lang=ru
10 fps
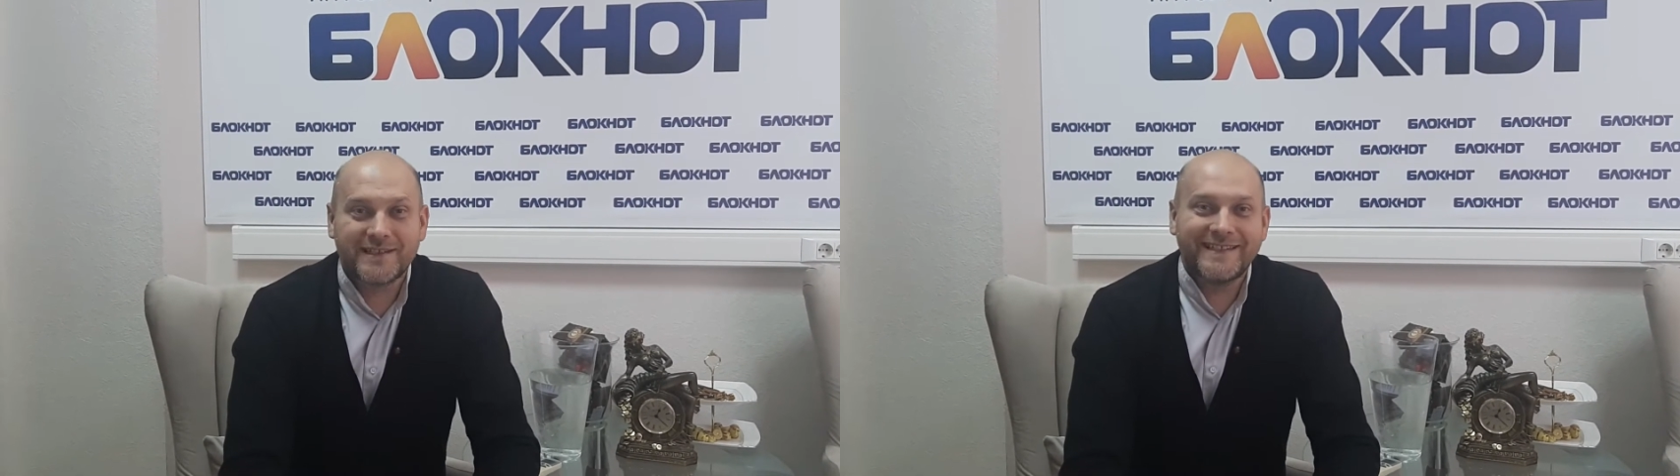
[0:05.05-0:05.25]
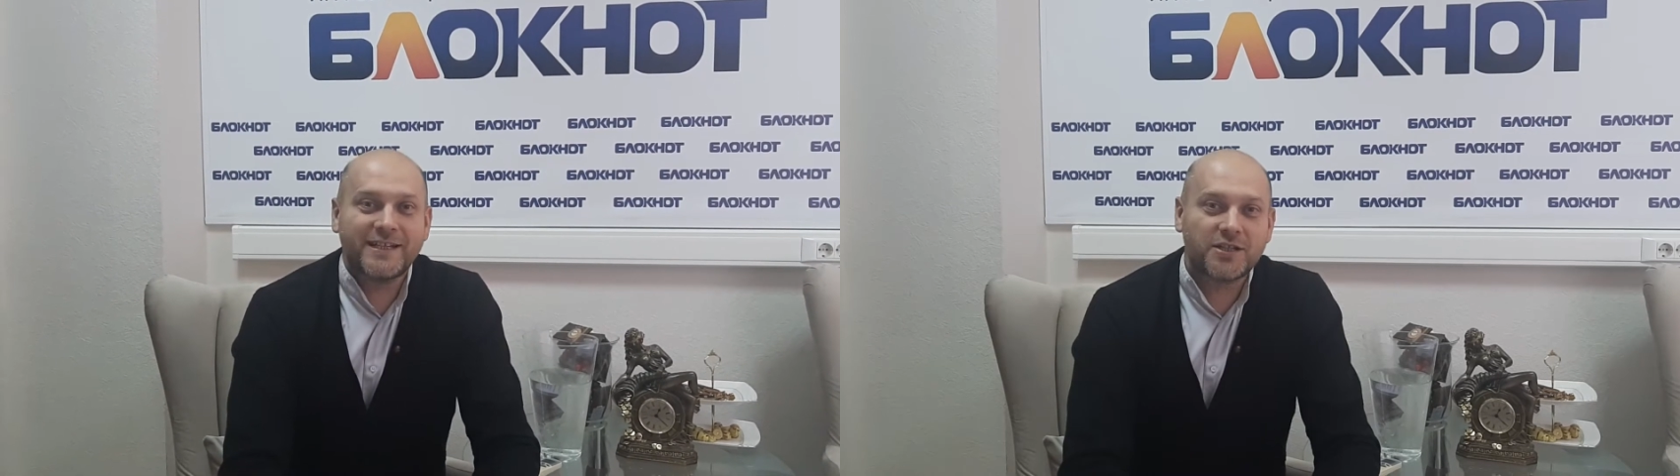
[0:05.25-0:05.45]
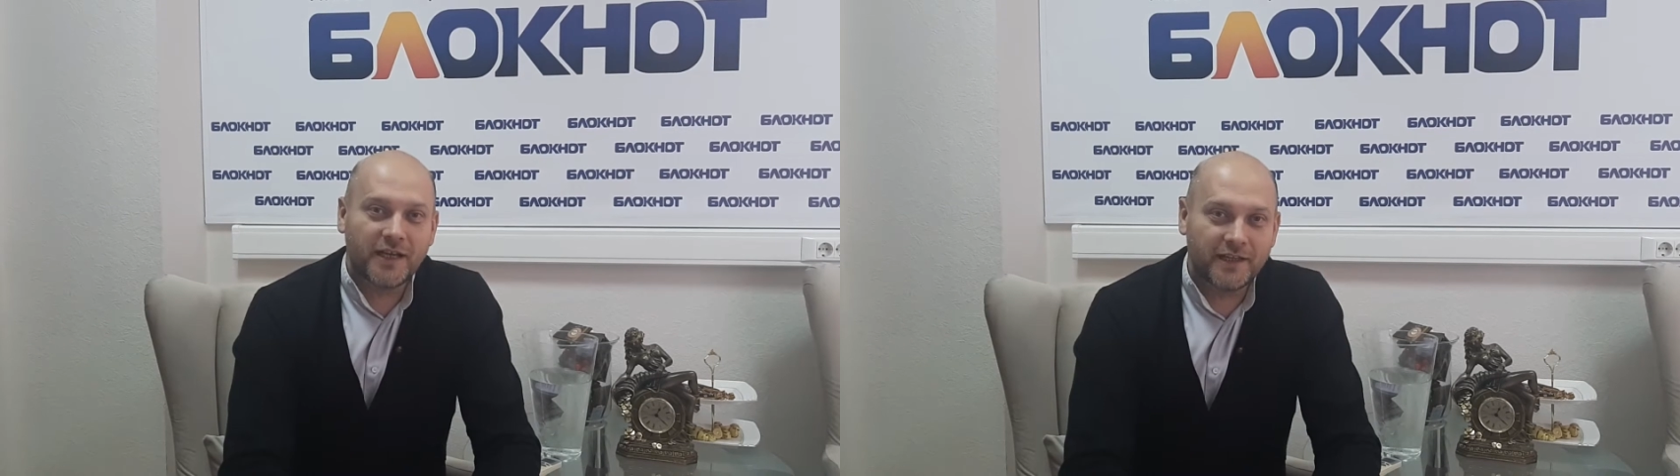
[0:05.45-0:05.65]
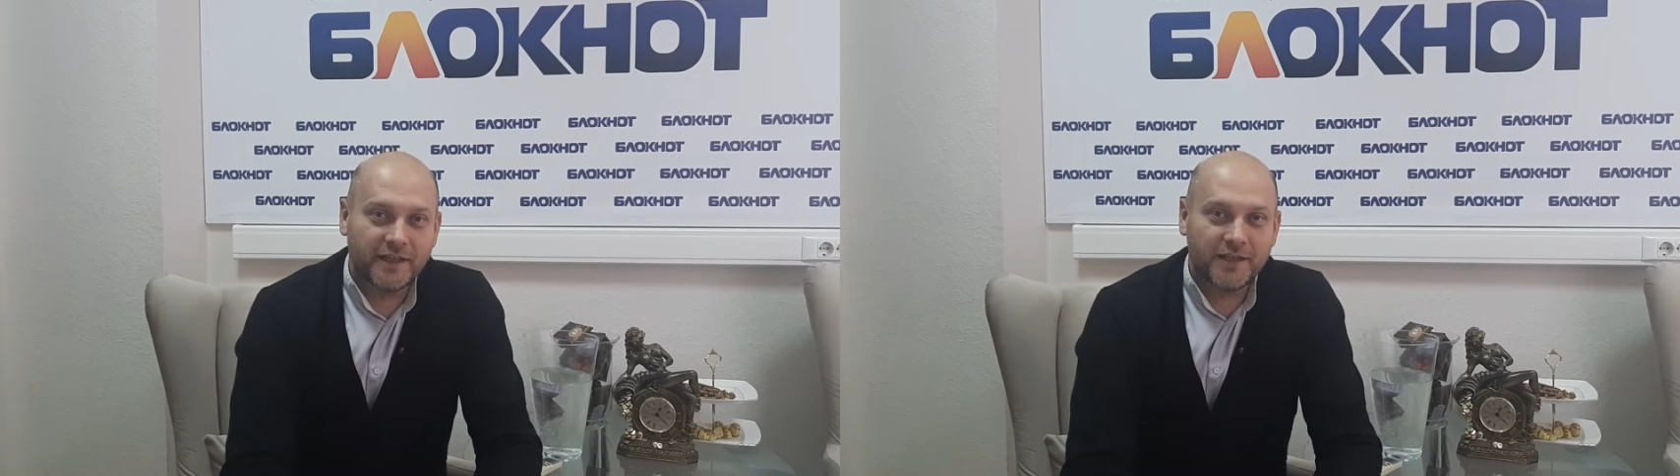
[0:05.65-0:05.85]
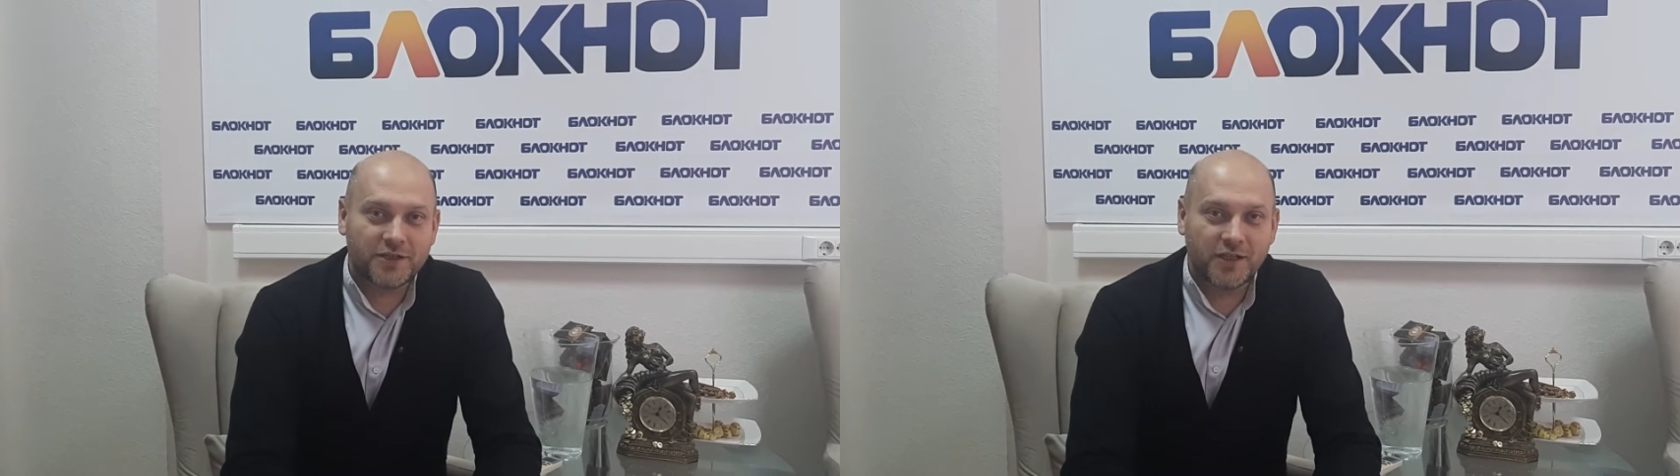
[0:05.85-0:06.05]

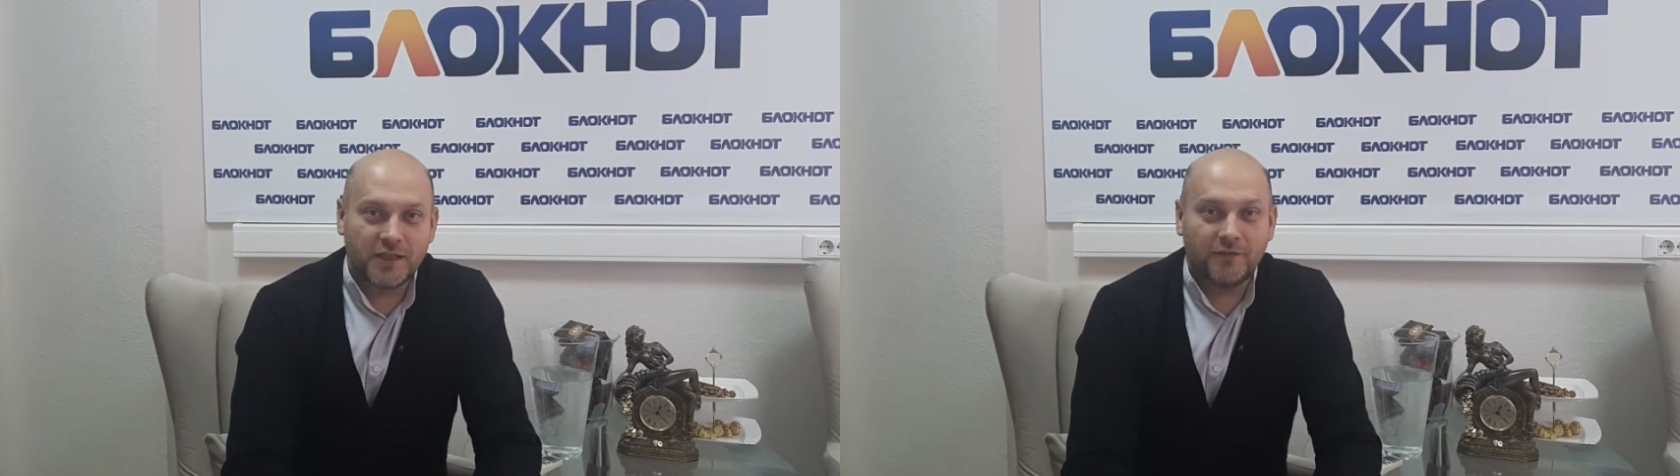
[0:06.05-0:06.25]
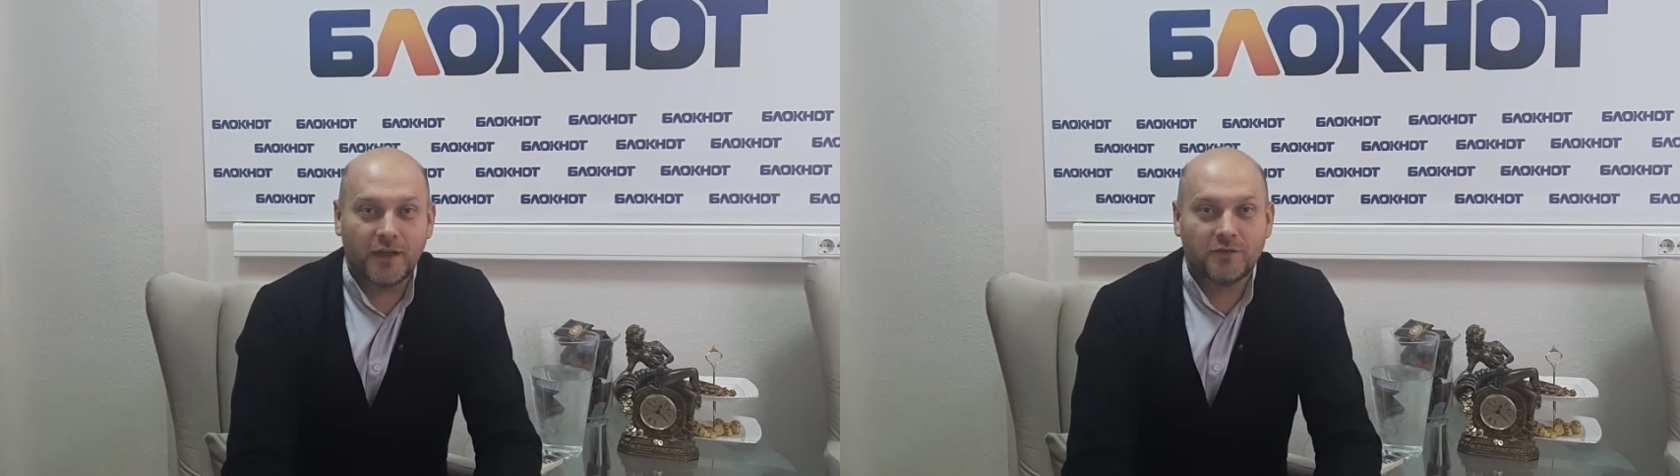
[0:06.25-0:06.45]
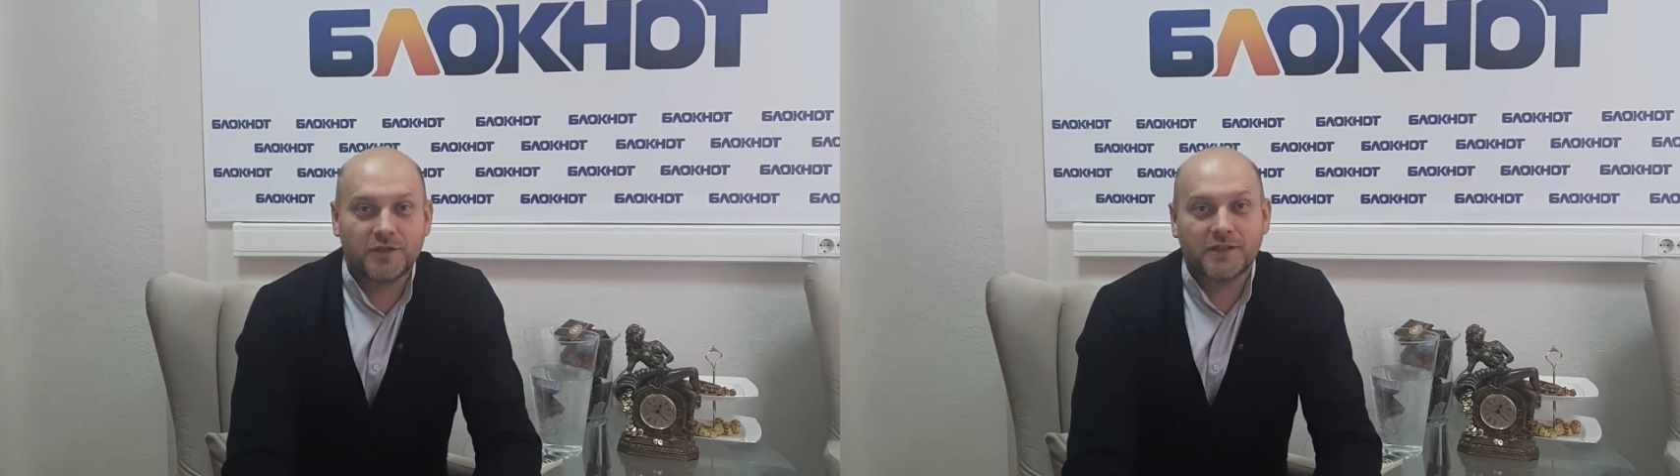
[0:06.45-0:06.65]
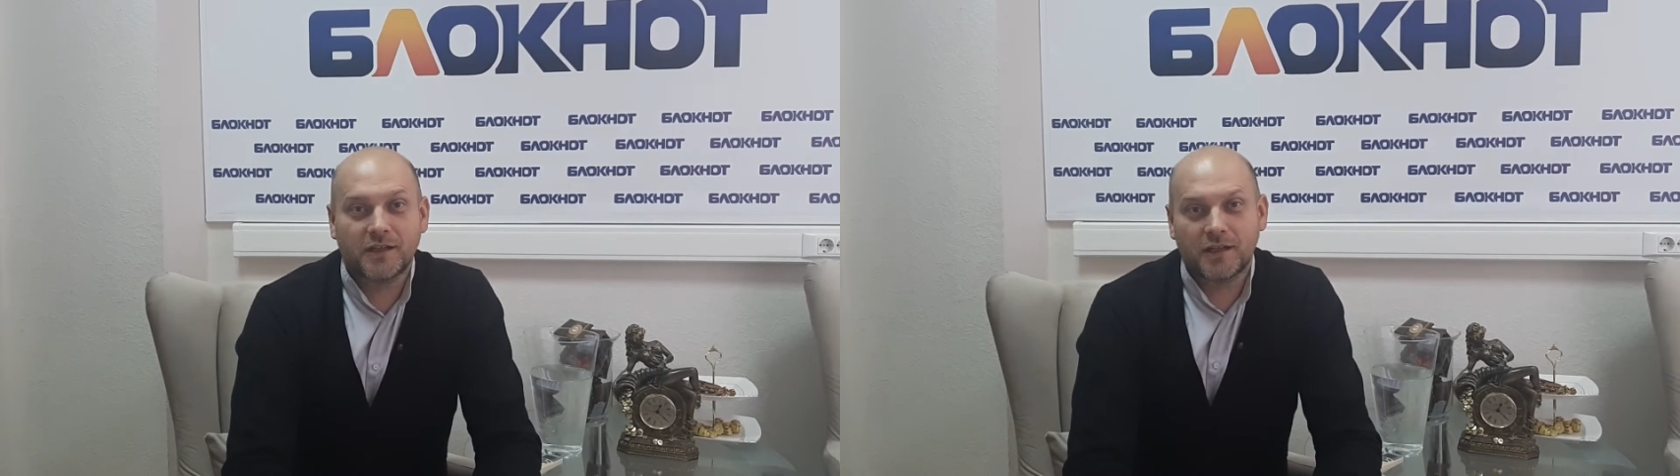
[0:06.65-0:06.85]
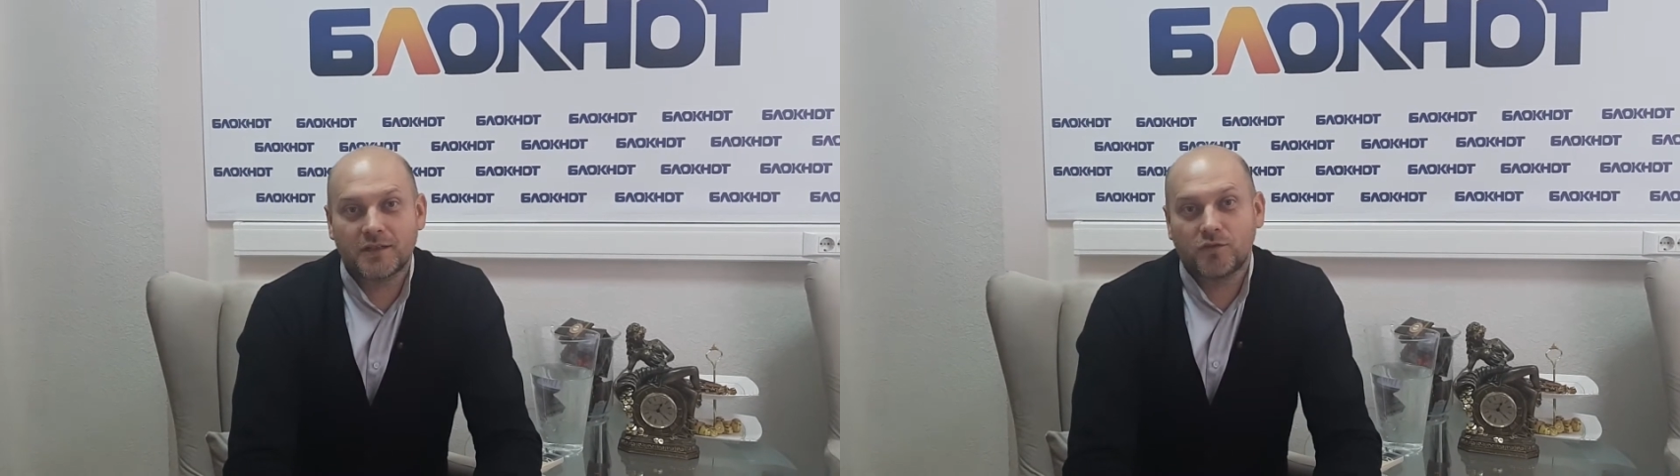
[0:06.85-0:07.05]
содержание решения Воронежской
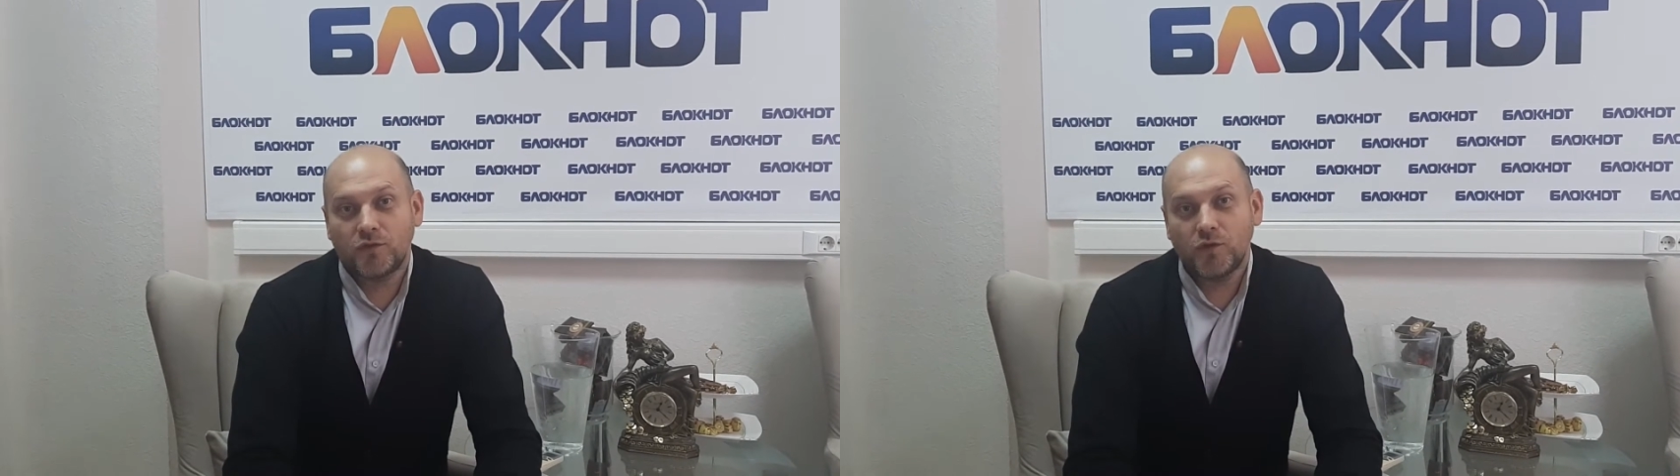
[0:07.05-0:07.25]
городской